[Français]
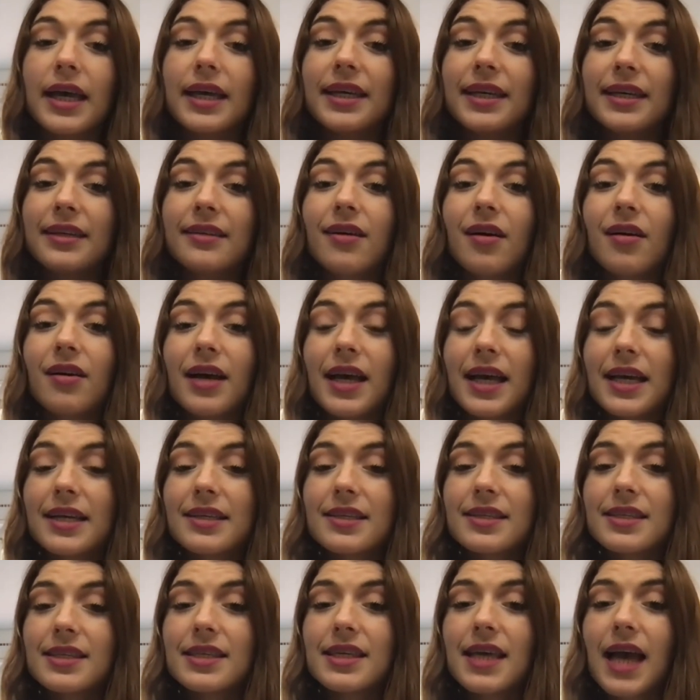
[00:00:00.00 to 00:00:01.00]
aidant
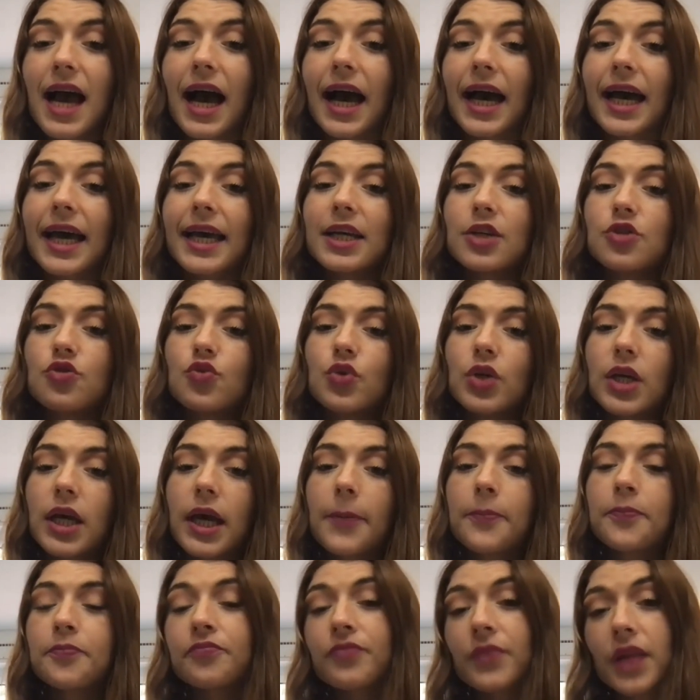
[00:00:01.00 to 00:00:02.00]
ainsi à réduire
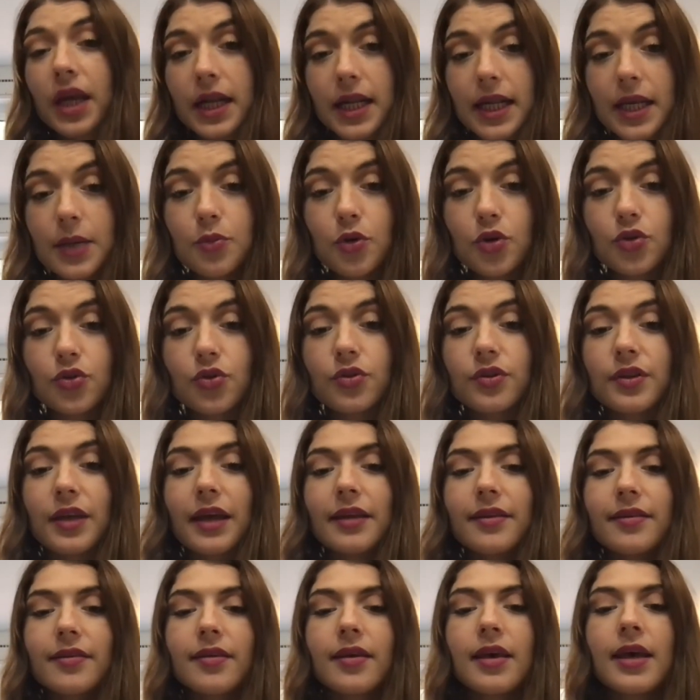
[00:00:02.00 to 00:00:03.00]
les maux de
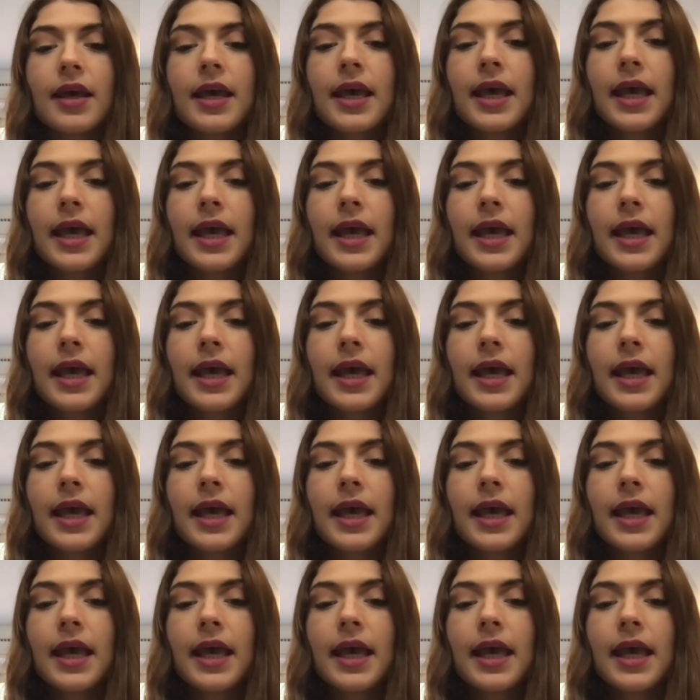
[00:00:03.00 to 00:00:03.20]
tête